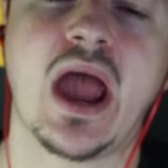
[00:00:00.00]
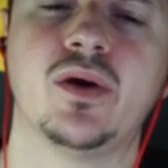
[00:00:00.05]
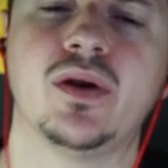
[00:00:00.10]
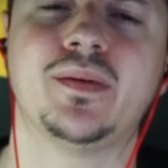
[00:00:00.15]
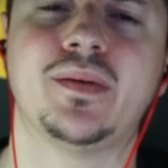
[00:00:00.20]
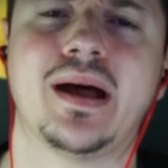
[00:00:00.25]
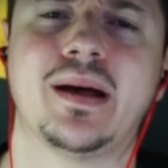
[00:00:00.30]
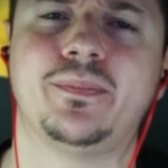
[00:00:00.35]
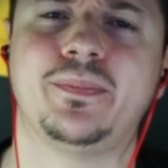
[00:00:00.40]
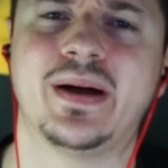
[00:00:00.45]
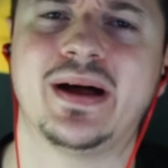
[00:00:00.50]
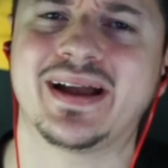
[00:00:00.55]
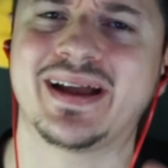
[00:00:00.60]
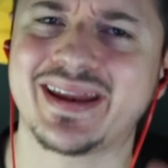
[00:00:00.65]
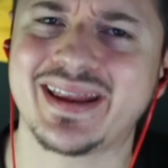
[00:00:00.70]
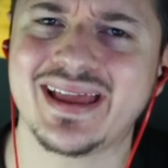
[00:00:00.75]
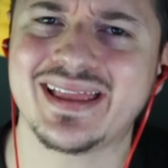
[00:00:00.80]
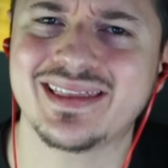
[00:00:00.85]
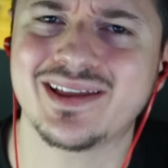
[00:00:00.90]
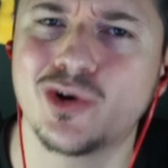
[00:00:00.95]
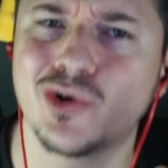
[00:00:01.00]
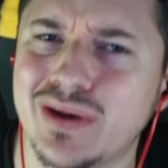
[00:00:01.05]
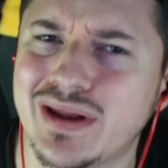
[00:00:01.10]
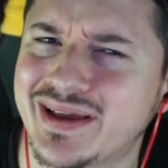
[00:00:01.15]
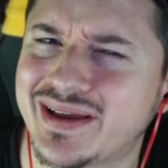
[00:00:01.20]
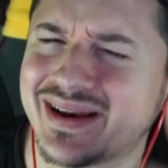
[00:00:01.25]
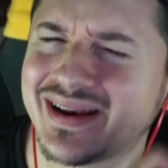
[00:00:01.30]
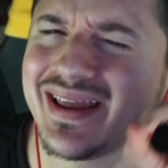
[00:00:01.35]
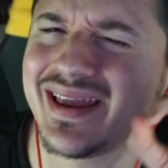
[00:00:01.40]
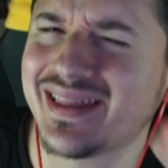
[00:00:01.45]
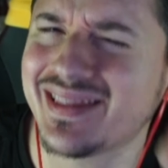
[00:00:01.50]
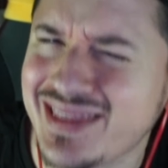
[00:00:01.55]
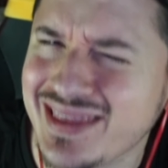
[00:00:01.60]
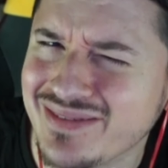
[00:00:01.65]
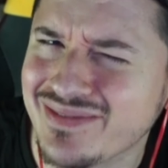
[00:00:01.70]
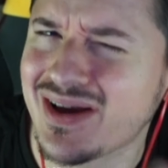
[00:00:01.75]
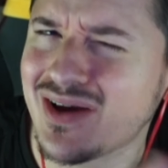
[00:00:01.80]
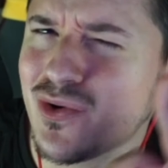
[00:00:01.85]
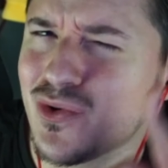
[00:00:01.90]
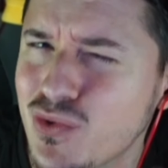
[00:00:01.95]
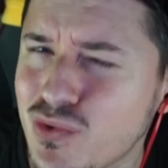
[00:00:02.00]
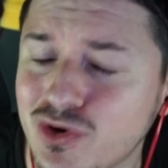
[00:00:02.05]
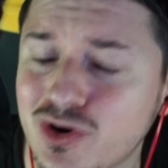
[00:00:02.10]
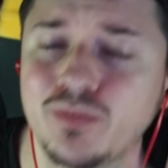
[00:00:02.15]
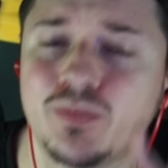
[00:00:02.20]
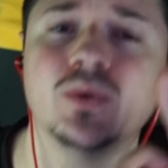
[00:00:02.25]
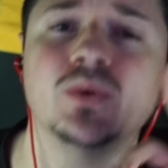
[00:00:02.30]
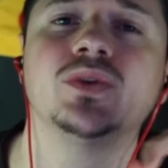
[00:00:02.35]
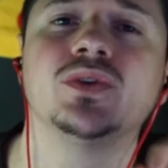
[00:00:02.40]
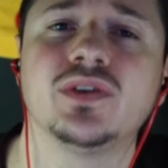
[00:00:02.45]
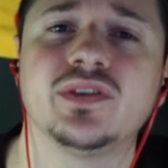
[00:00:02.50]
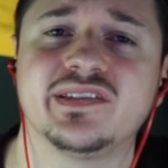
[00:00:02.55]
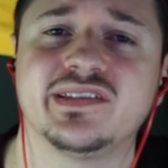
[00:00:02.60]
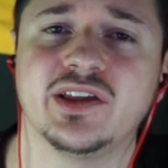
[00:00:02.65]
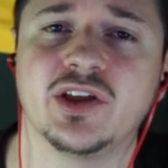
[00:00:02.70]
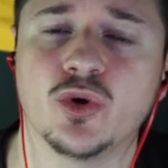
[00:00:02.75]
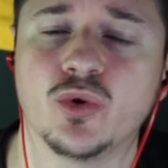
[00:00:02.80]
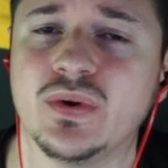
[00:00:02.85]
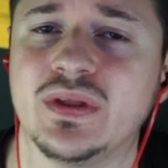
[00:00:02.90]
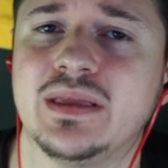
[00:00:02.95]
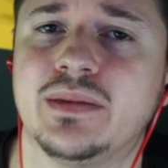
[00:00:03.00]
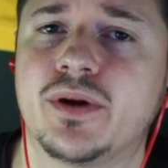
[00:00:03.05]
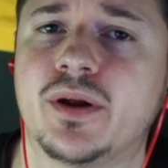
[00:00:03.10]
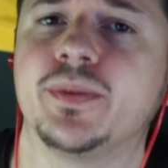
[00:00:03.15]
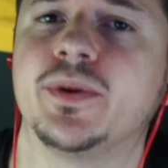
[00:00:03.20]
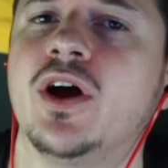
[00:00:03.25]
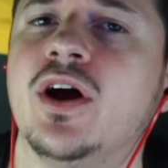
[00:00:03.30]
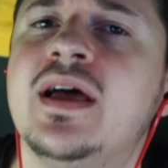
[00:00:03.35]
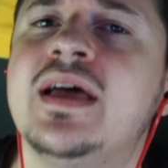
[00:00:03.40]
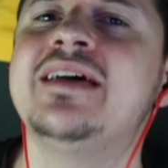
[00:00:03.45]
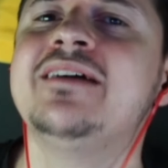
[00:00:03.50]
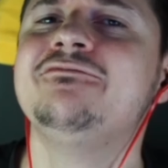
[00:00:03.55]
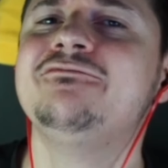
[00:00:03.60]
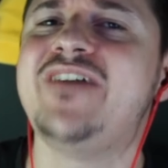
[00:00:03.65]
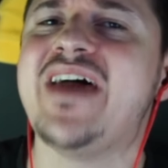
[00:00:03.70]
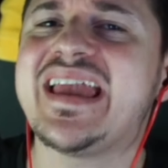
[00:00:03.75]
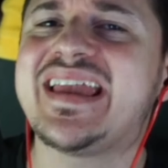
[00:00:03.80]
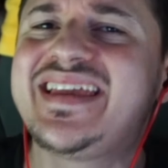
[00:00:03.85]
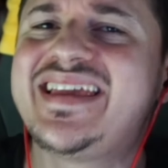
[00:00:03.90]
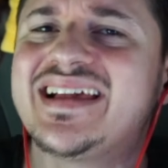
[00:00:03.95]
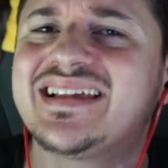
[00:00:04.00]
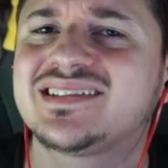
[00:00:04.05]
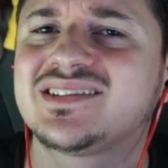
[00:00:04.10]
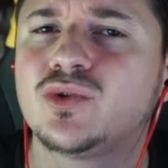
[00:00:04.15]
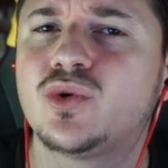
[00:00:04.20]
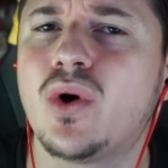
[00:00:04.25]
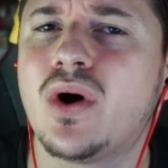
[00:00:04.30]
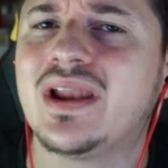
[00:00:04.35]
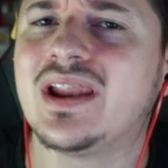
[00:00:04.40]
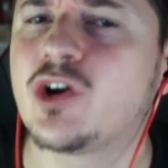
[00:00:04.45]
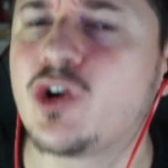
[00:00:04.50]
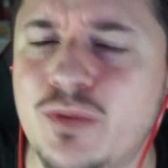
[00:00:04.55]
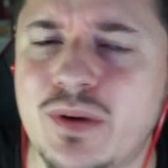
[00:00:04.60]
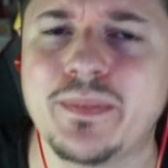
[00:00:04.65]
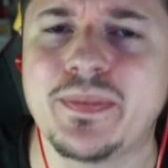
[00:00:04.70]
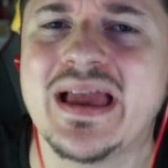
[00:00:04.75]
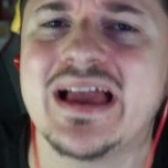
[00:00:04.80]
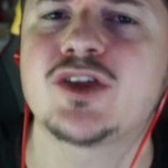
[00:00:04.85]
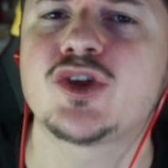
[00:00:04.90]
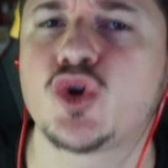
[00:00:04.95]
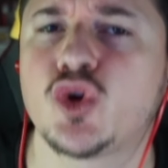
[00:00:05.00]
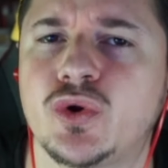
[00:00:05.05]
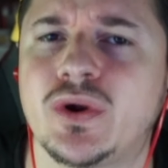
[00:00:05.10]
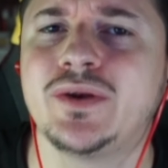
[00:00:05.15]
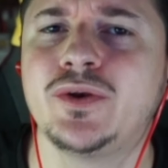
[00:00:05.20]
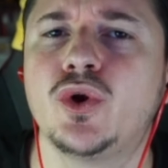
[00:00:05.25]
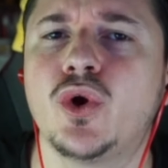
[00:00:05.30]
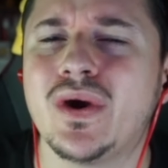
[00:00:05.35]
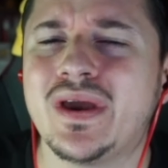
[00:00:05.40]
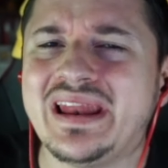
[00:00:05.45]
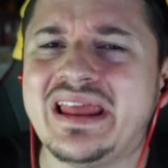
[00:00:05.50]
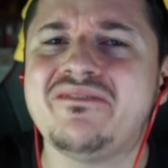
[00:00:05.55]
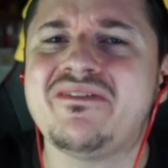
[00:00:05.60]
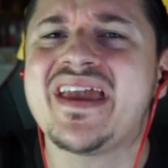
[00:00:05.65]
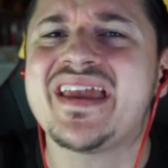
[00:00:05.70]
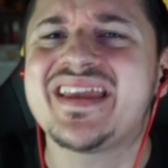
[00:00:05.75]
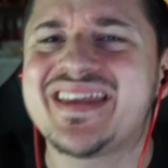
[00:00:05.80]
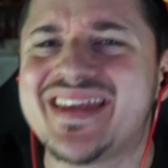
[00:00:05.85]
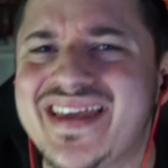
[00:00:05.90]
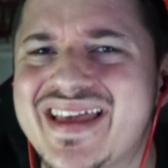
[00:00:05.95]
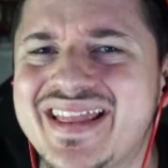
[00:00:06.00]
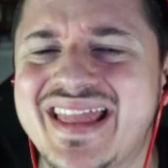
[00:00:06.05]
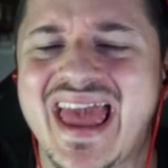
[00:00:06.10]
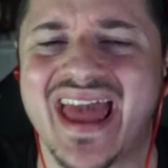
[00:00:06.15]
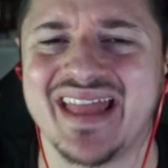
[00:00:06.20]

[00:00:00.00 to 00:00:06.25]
È una mappa creata con la creativa 1.0, quindi proprio vecchia scuola come piacciono a noi le vecchie